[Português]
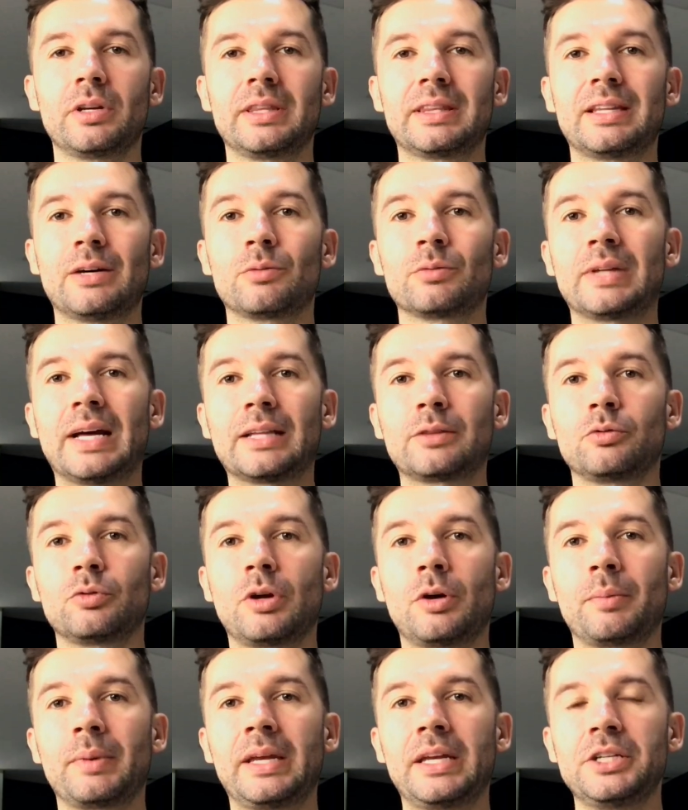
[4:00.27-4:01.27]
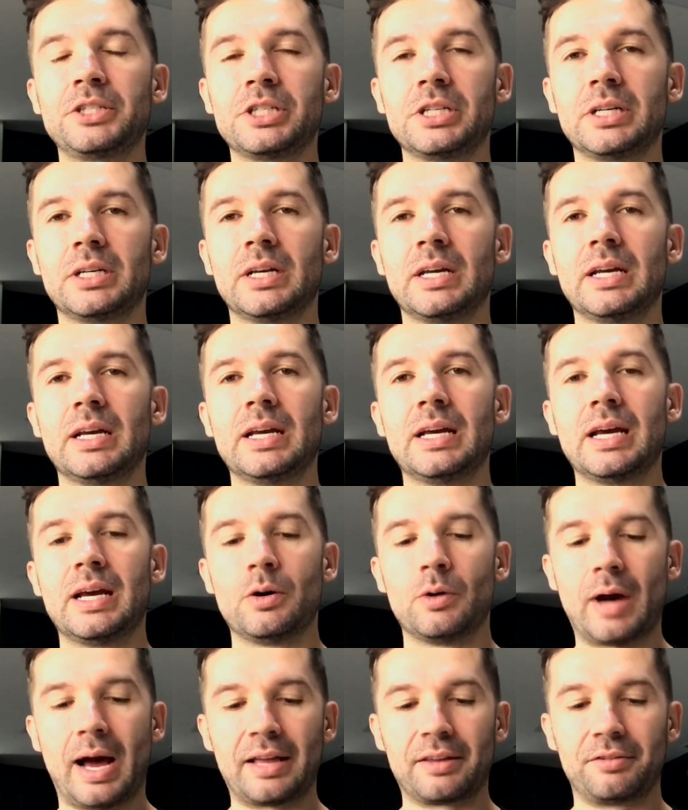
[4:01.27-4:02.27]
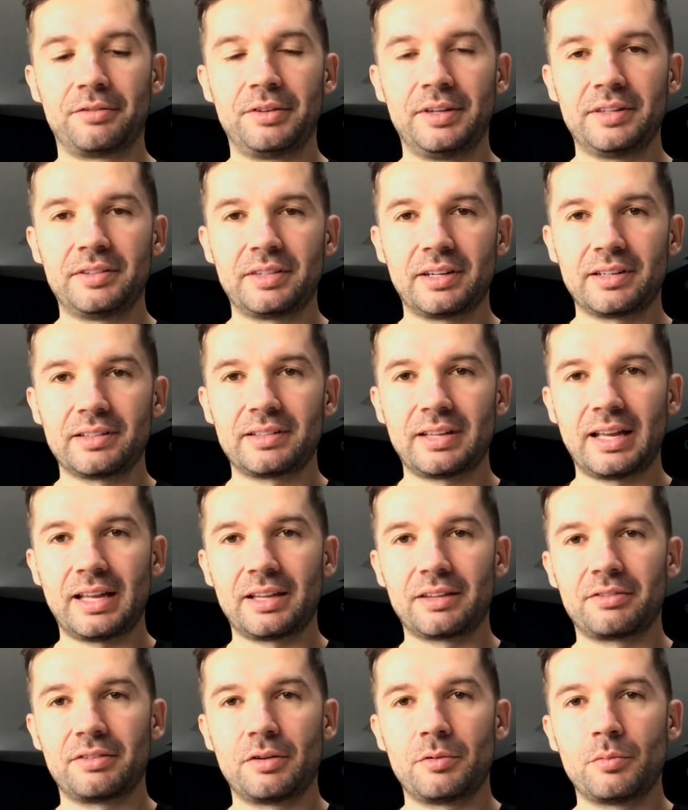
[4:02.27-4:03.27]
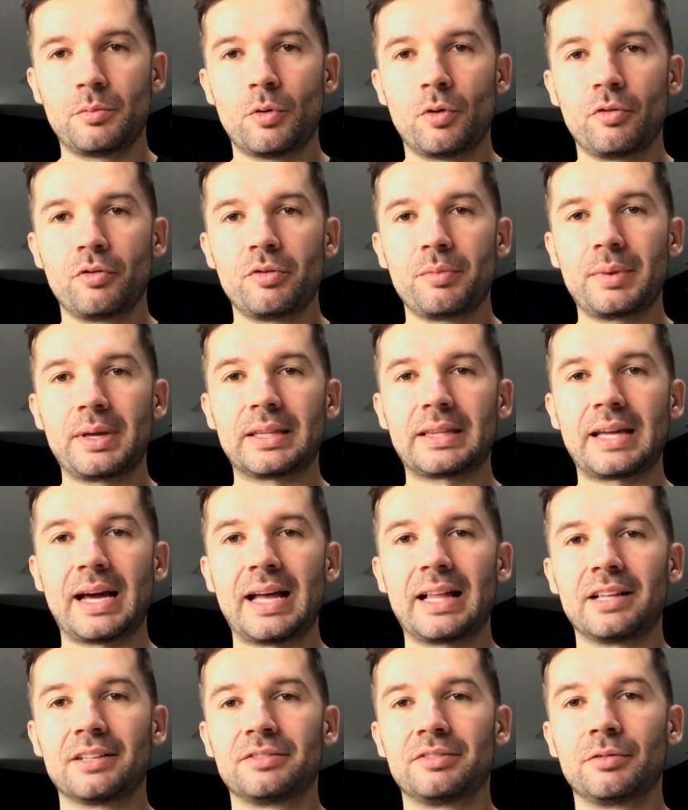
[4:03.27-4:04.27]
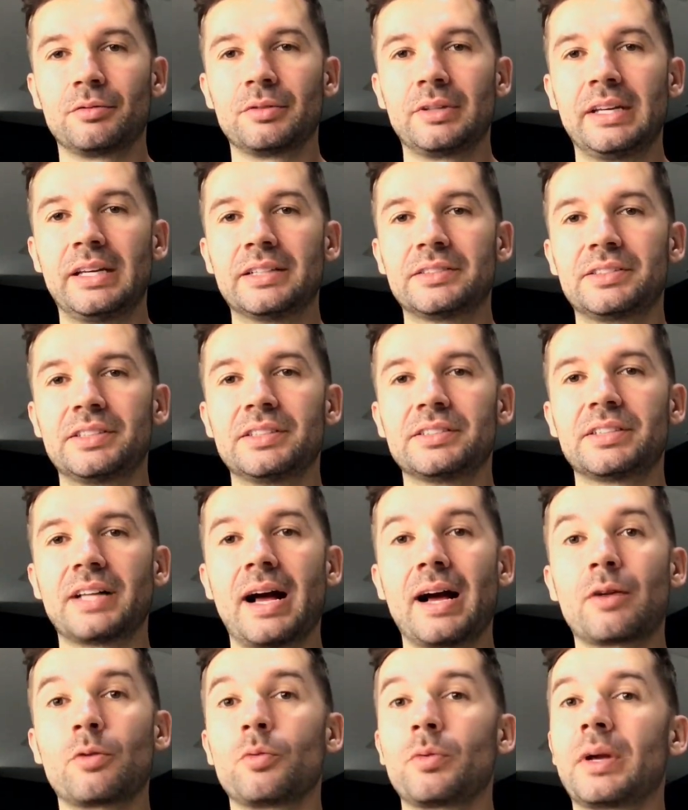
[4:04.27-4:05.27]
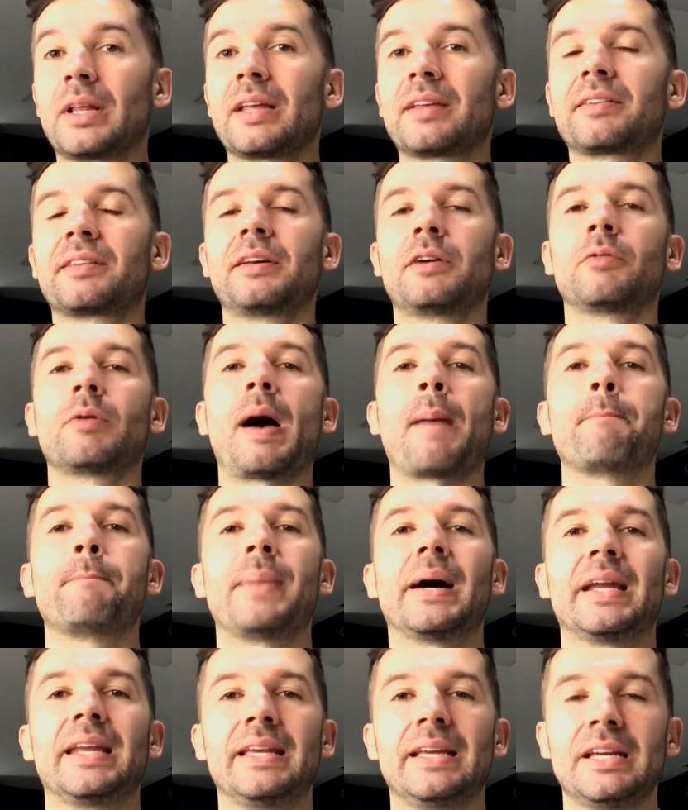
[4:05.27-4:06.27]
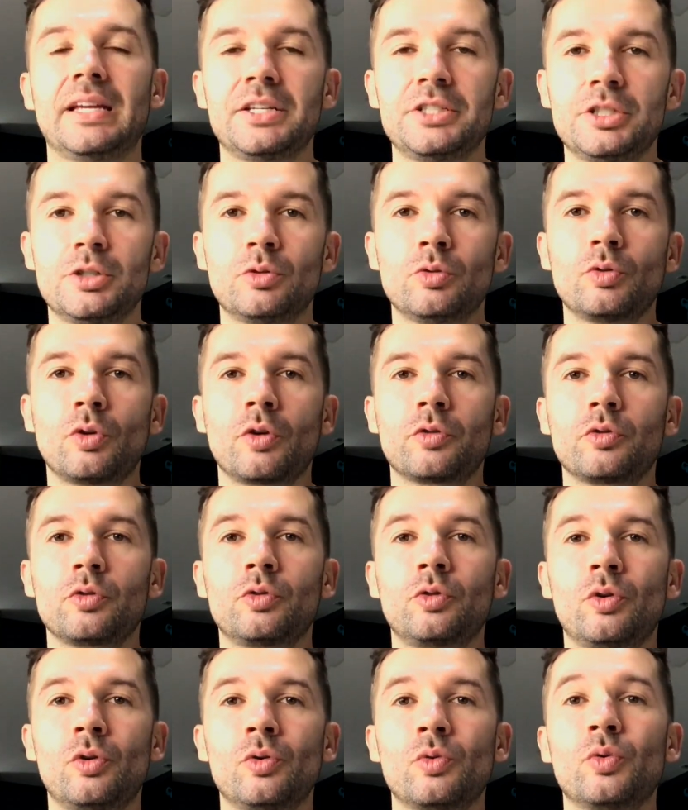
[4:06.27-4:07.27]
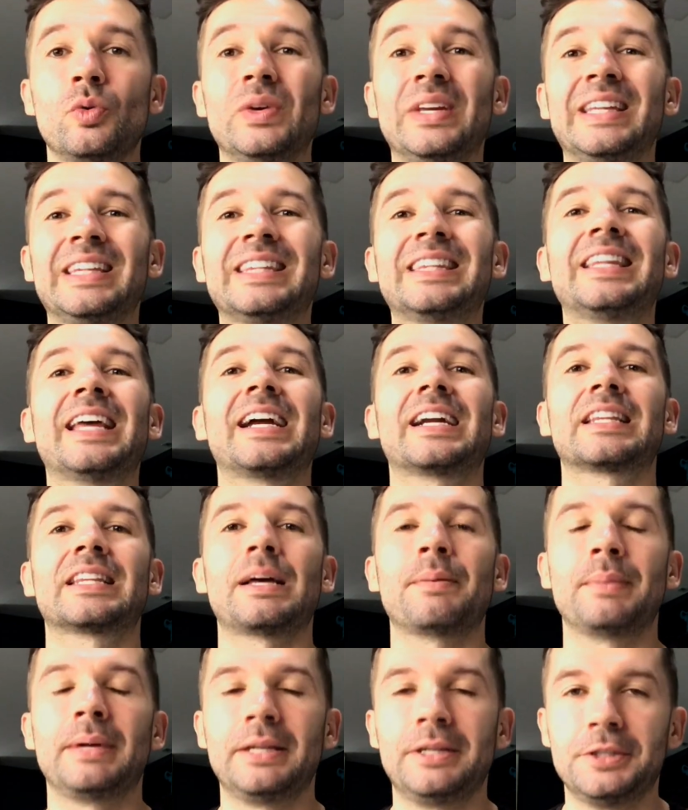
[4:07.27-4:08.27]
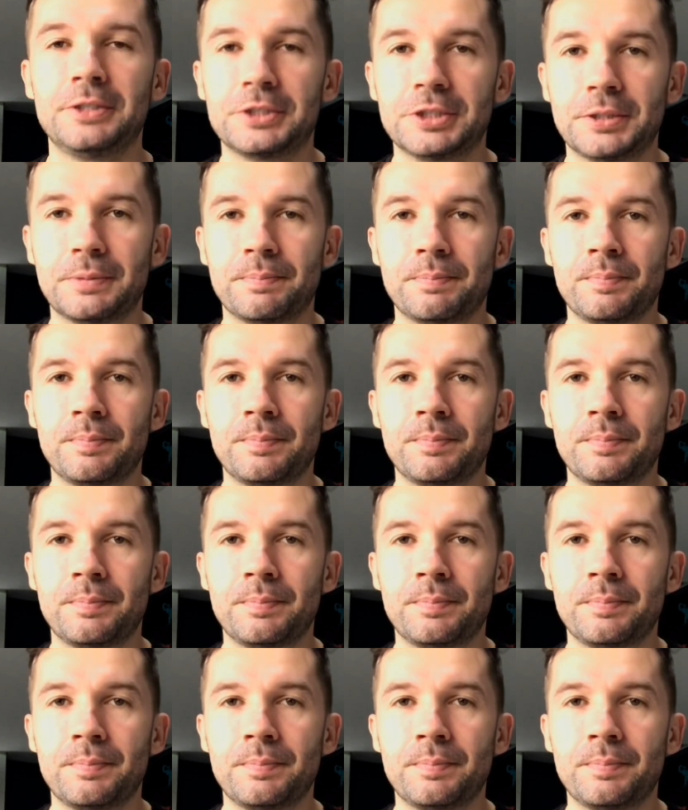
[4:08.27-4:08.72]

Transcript: Então, naturalmente, as vísceras elas vão movimentar, elas vão deslizar com relação à parede do nosso tronco internamente.